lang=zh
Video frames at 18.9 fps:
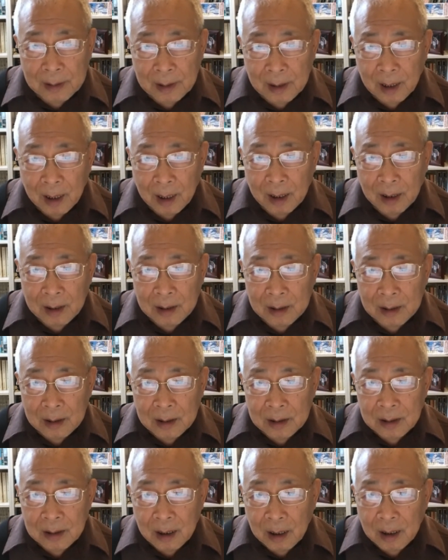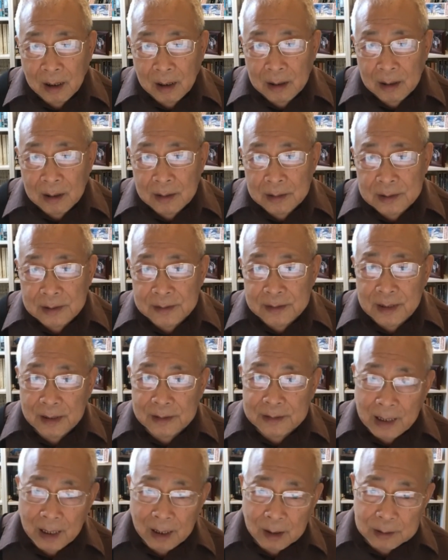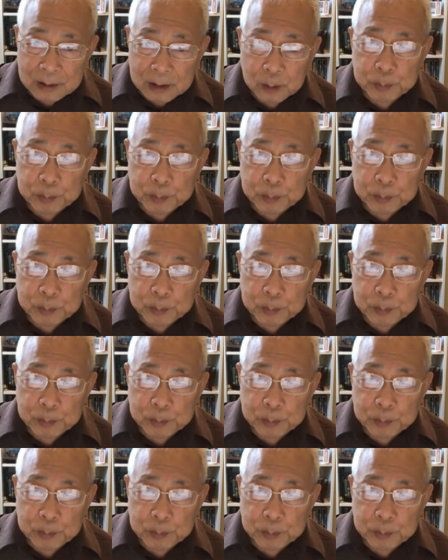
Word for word: 的，啊啊，现在讲这个